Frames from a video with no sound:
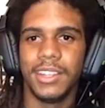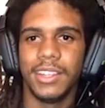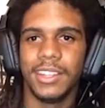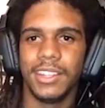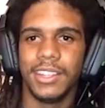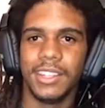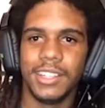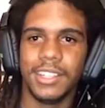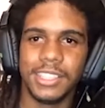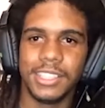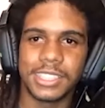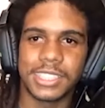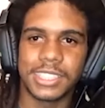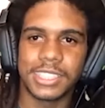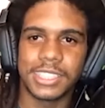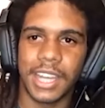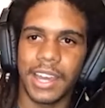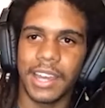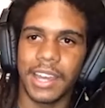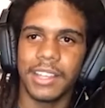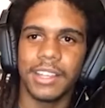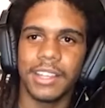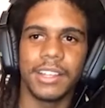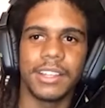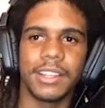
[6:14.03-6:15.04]
e já
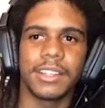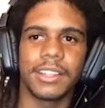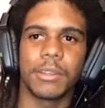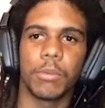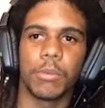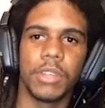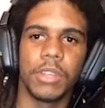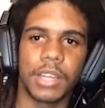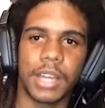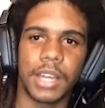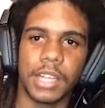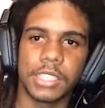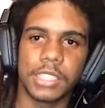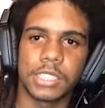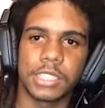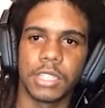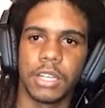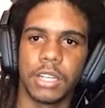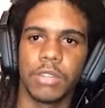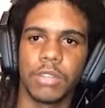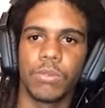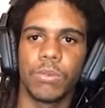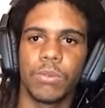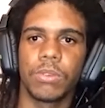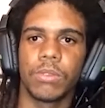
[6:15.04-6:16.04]

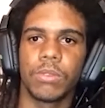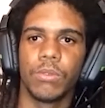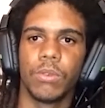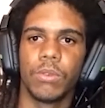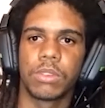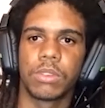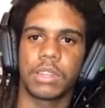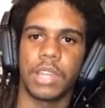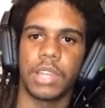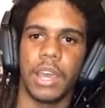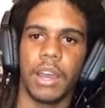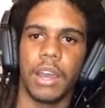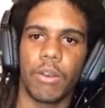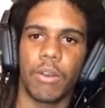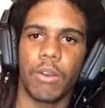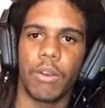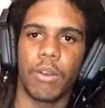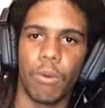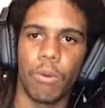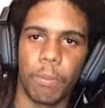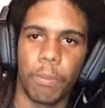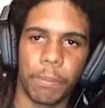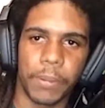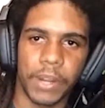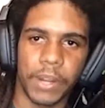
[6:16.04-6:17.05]
encaixando no teco
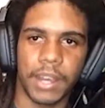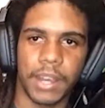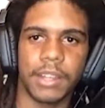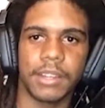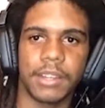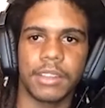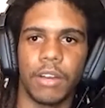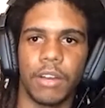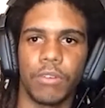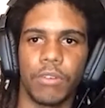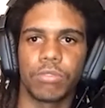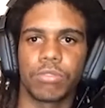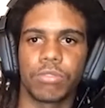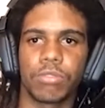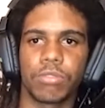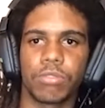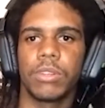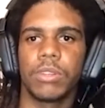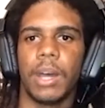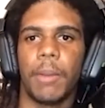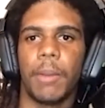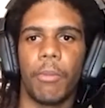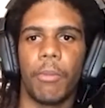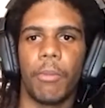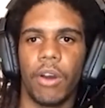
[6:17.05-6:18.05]
para dar um soco na
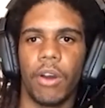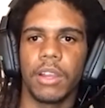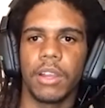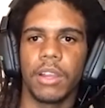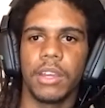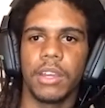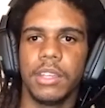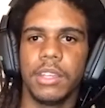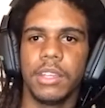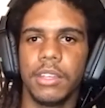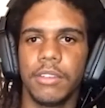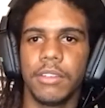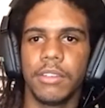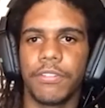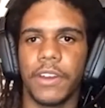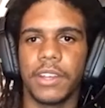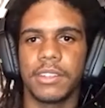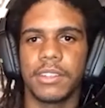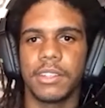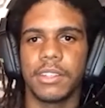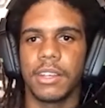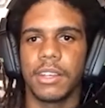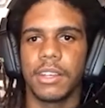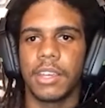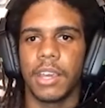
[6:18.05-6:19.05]
bola e
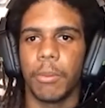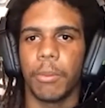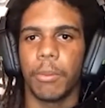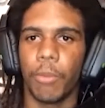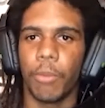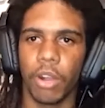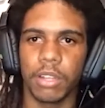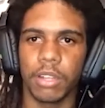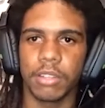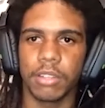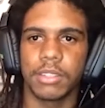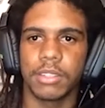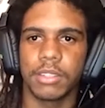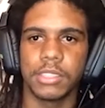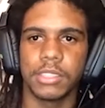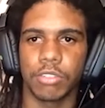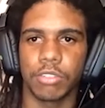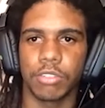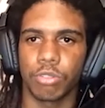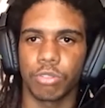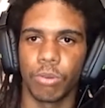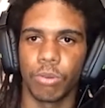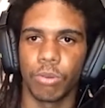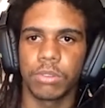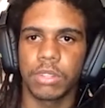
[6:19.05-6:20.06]
fazer que a bola seja
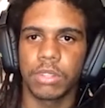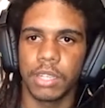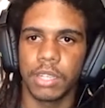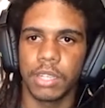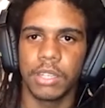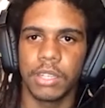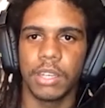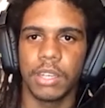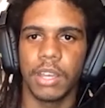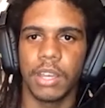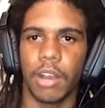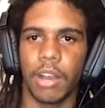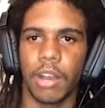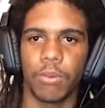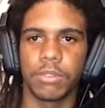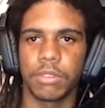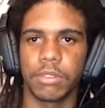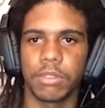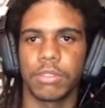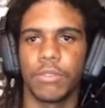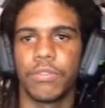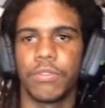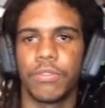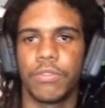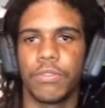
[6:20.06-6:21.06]
solta e
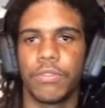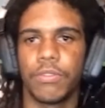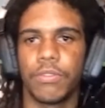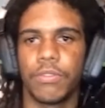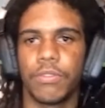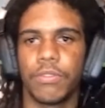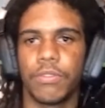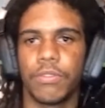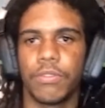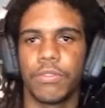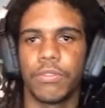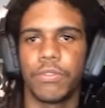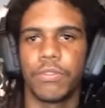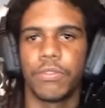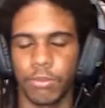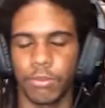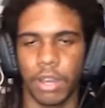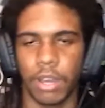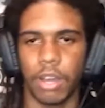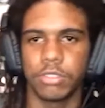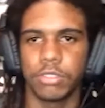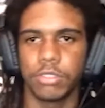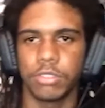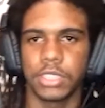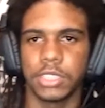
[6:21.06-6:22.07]
aconteça um fumble e aí acontece
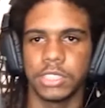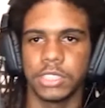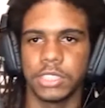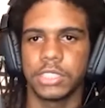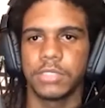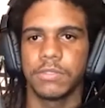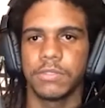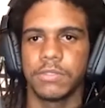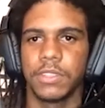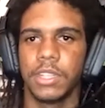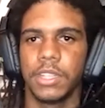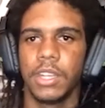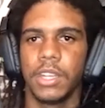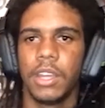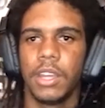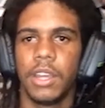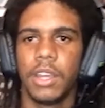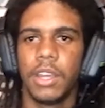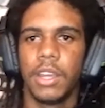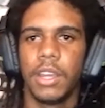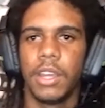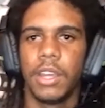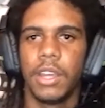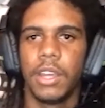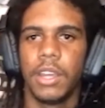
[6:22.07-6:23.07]
o caos que a gente vê
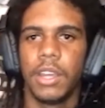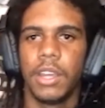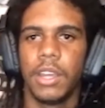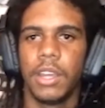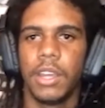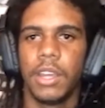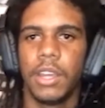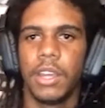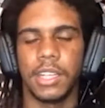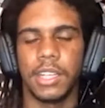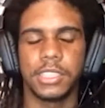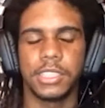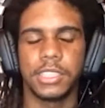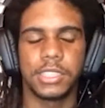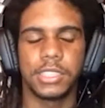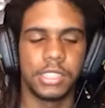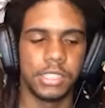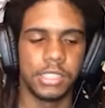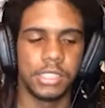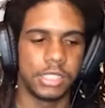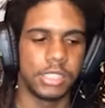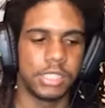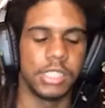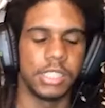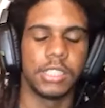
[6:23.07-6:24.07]
ali atrás nas
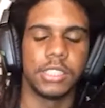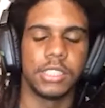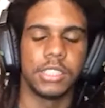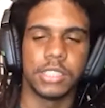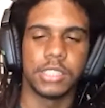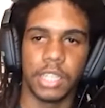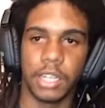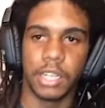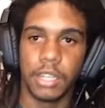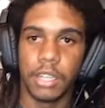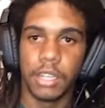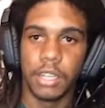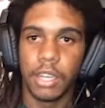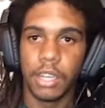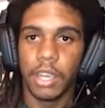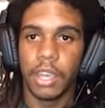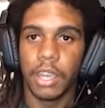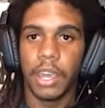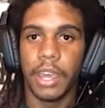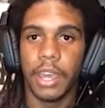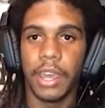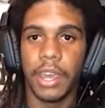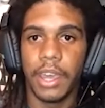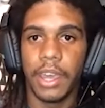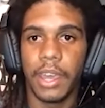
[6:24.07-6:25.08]
trincheiras, né?
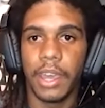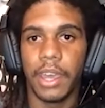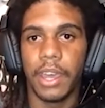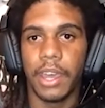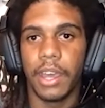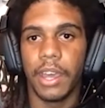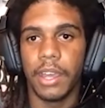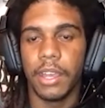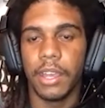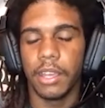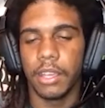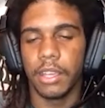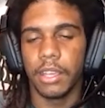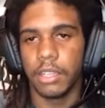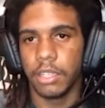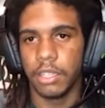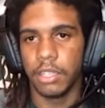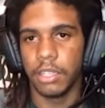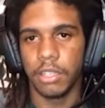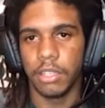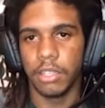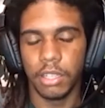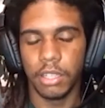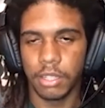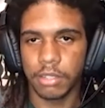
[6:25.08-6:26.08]
É,
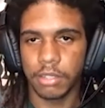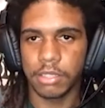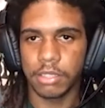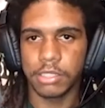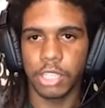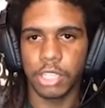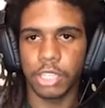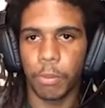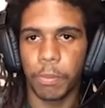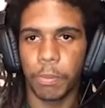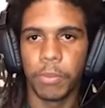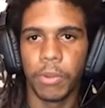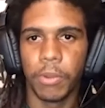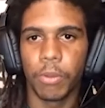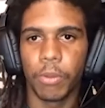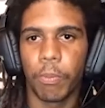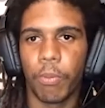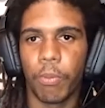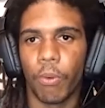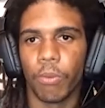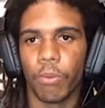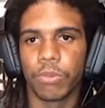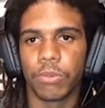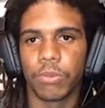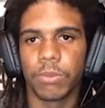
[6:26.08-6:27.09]
esse já é o primeiro
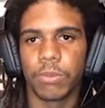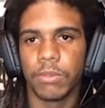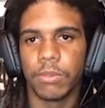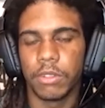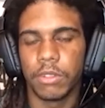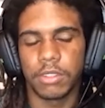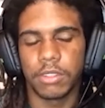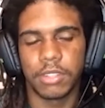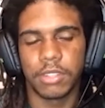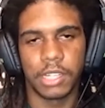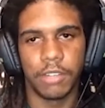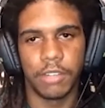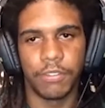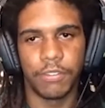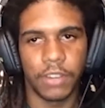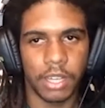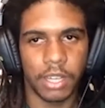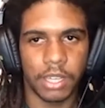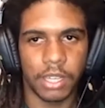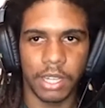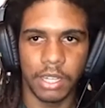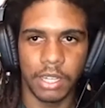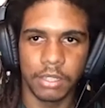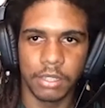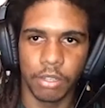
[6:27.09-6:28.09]
ponto. Significa
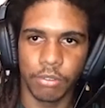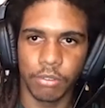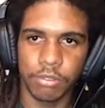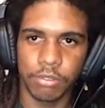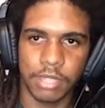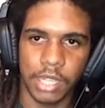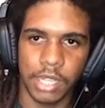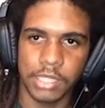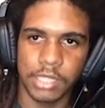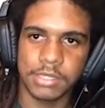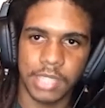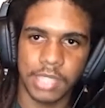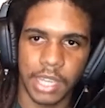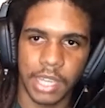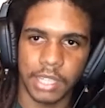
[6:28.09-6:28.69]
que ele não sai de